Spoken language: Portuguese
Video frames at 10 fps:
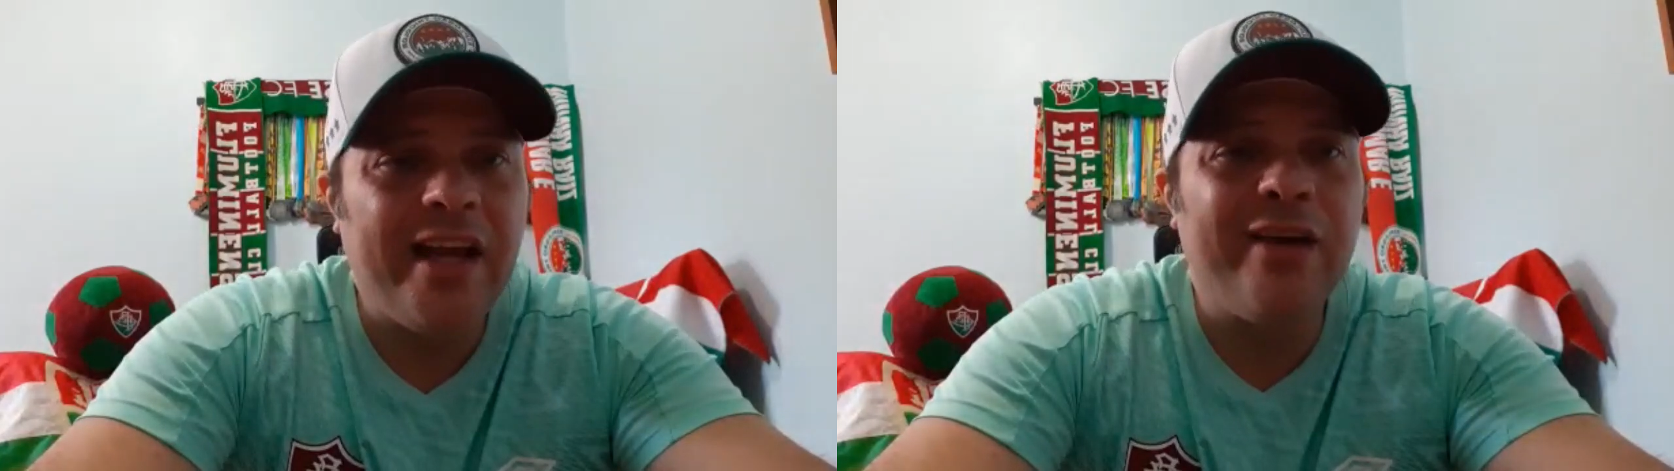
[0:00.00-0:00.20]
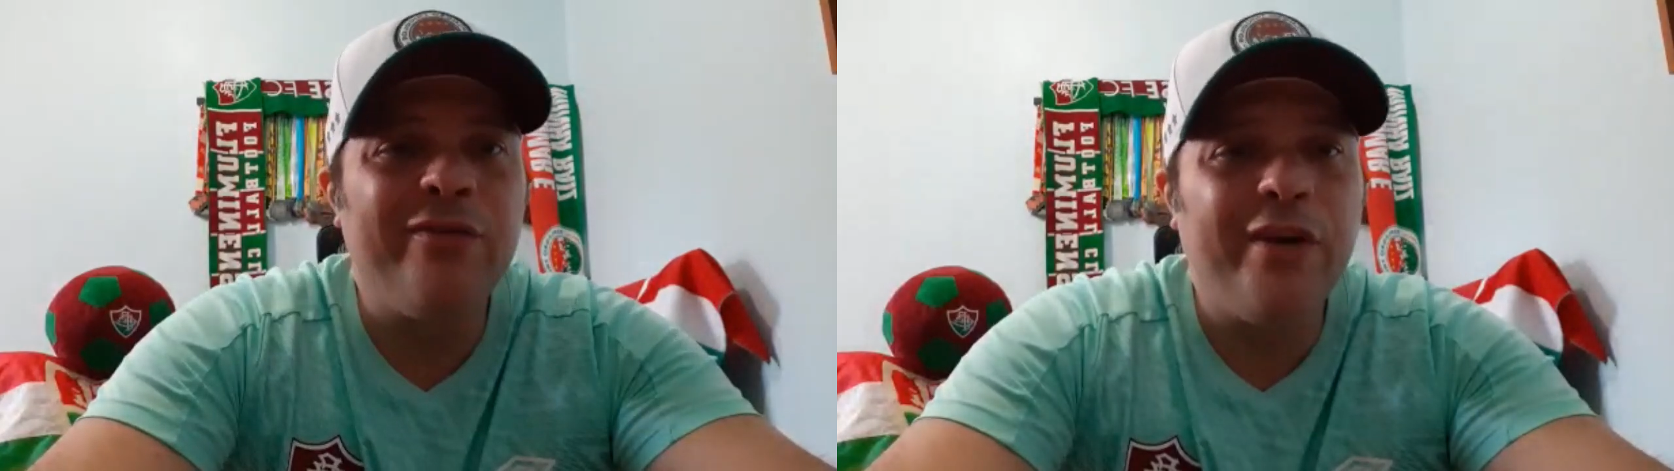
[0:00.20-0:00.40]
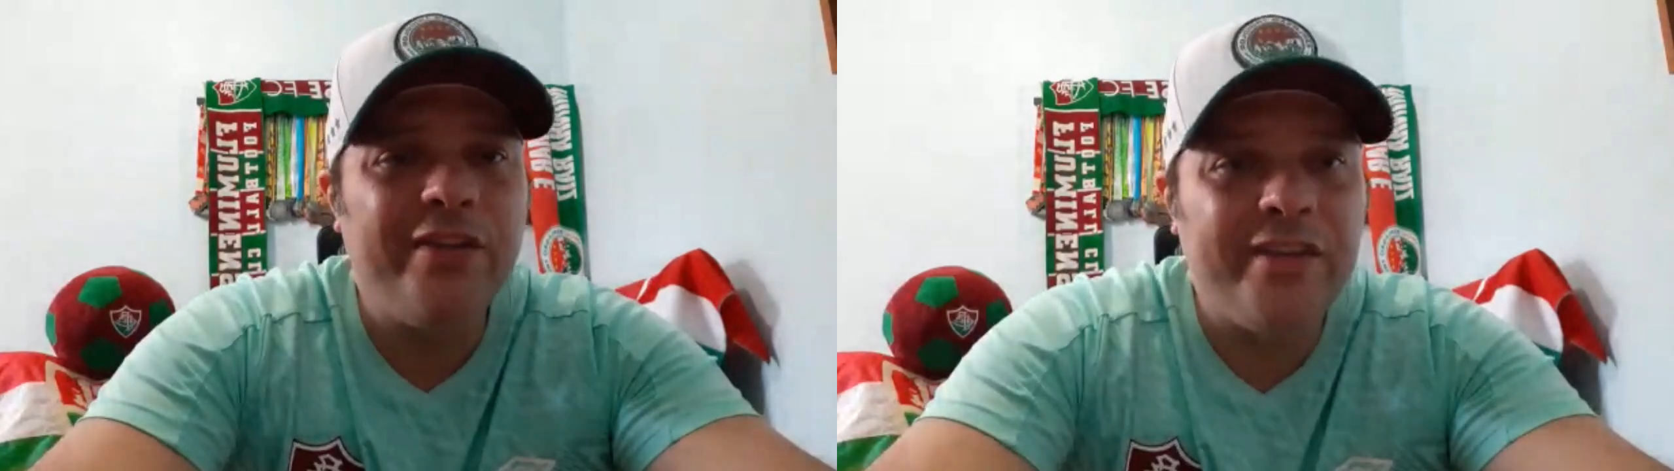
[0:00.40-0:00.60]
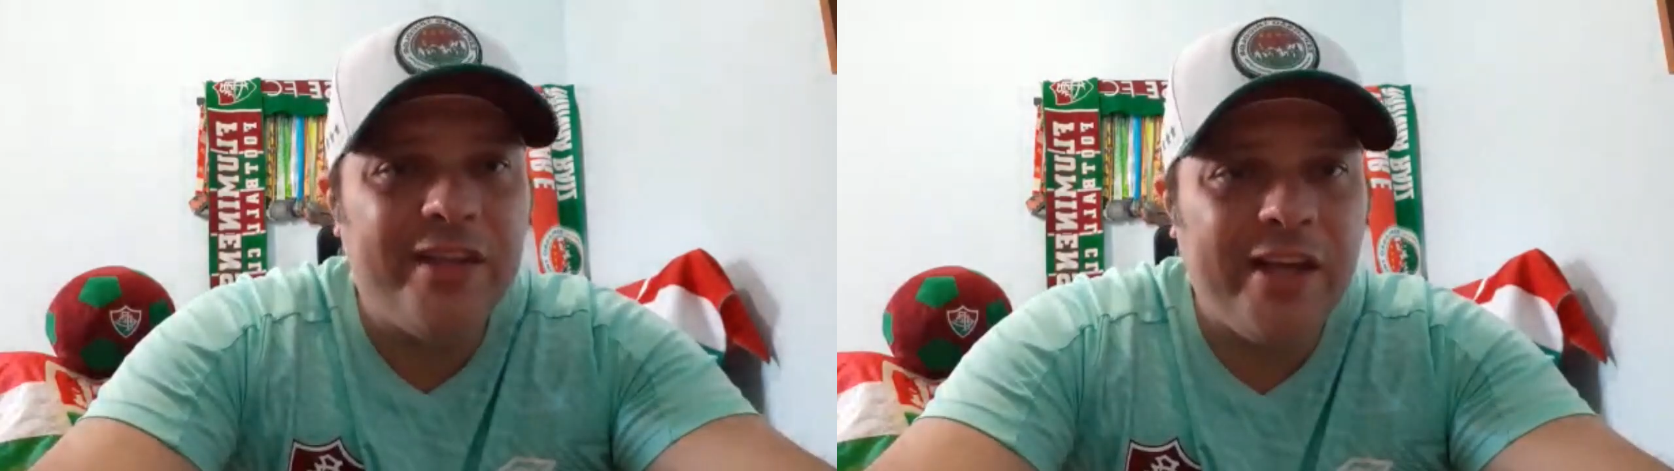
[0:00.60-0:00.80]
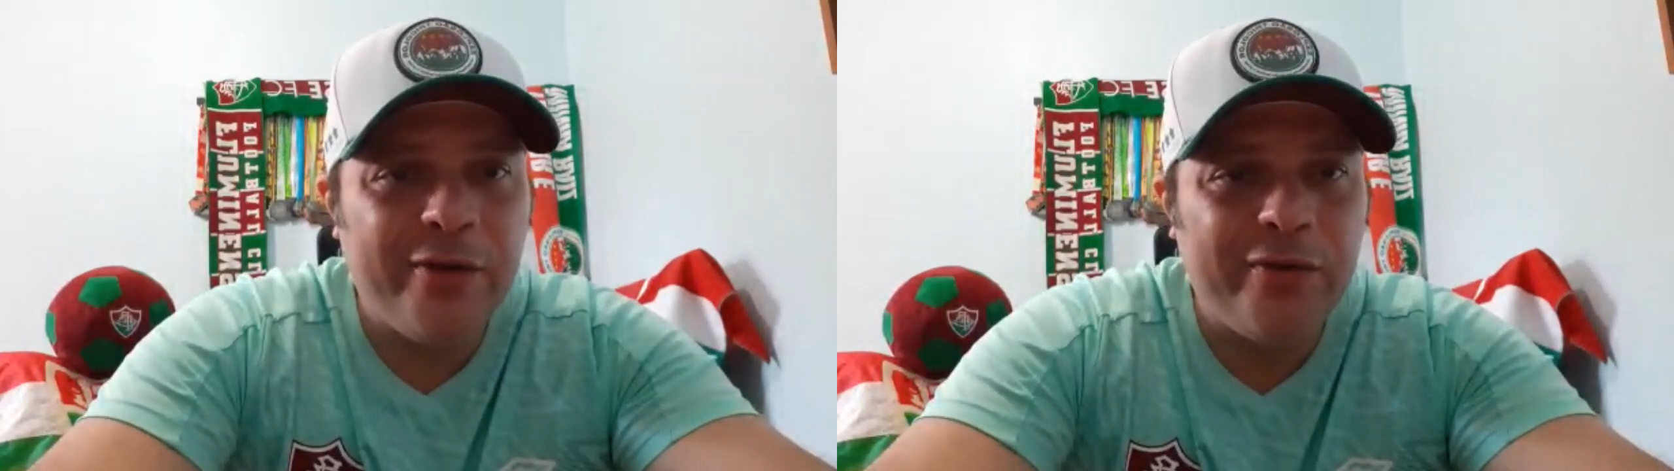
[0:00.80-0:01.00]
é a voz de
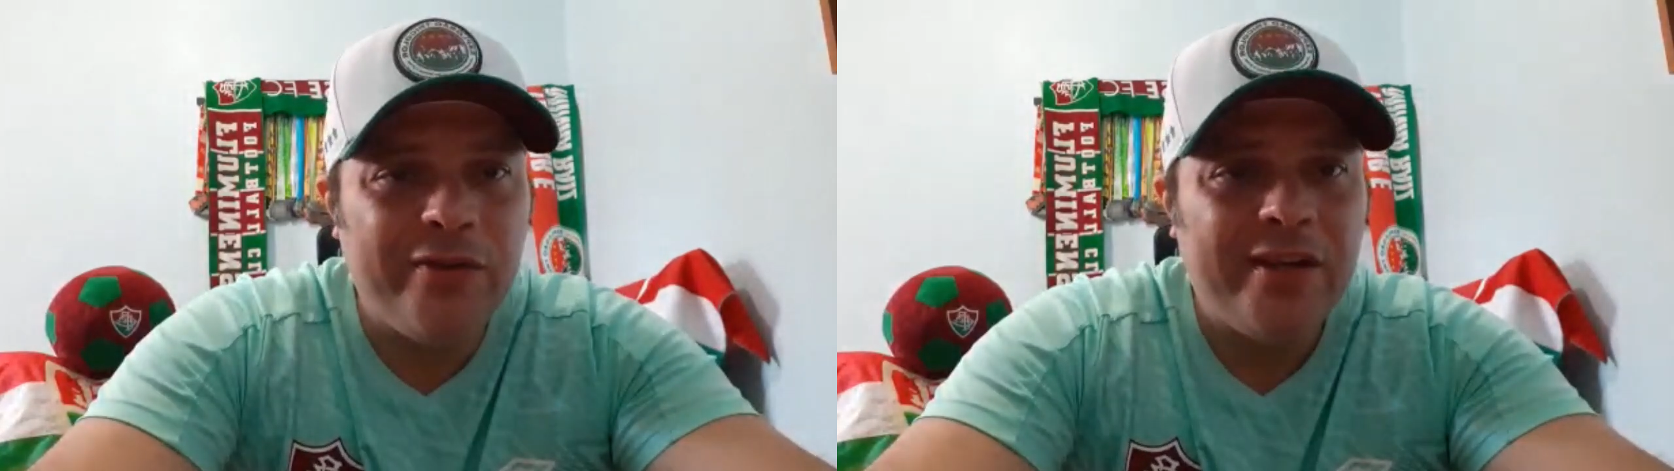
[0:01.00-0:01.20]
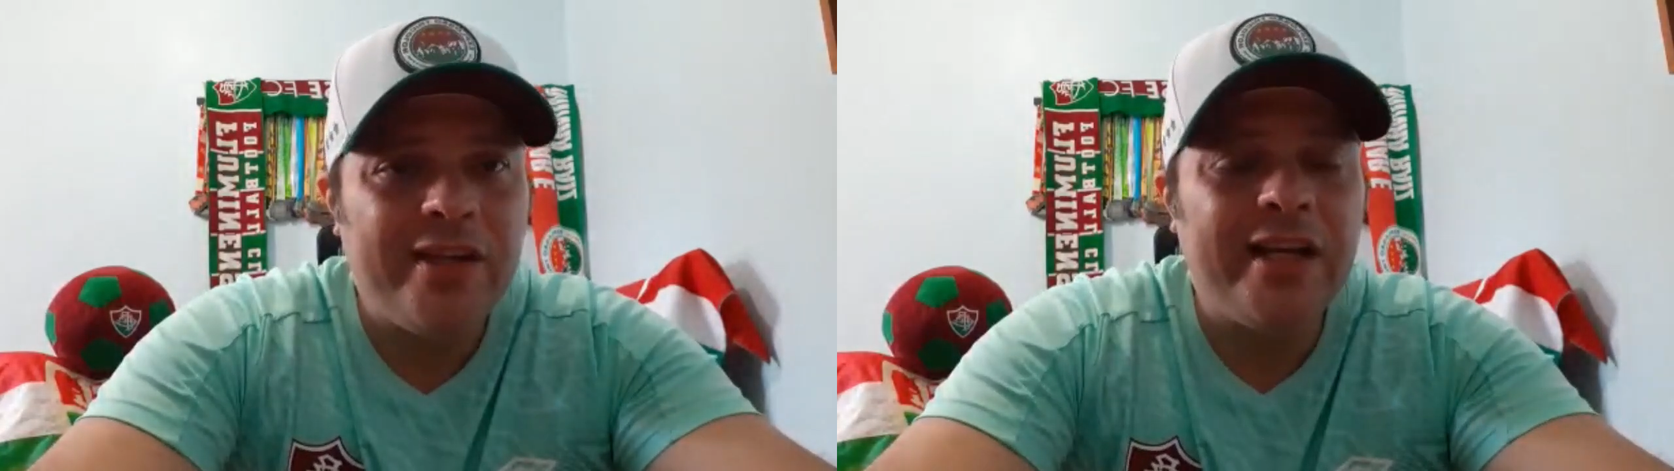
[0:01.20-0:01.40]
Deus